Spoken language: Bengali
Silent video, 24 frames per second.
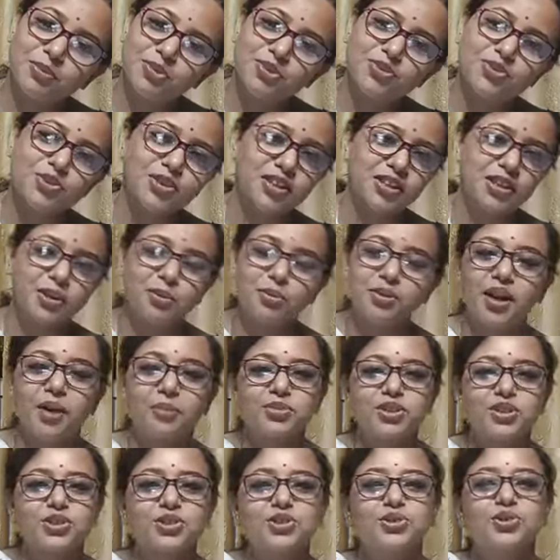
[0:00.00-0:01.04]
আমি চলে যাব
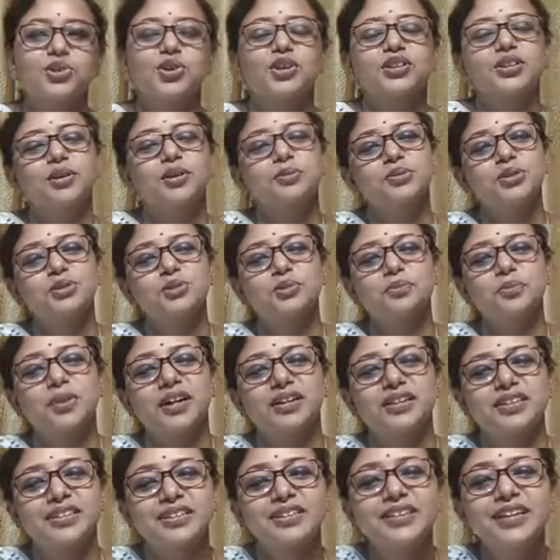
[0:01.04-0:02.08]
রামকৃষ্ণ কথামৃত
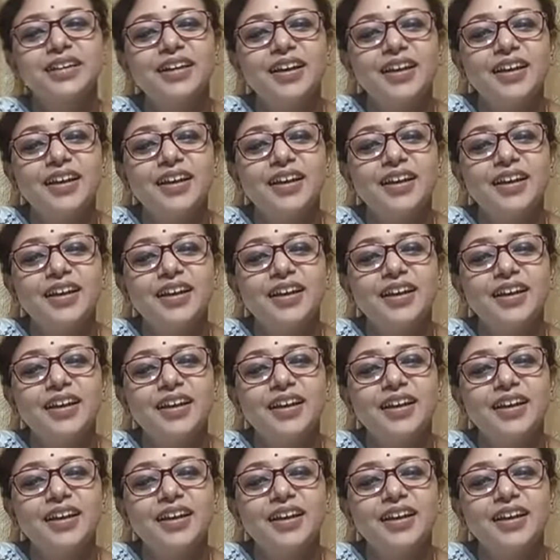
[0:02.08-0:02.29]
পাঠে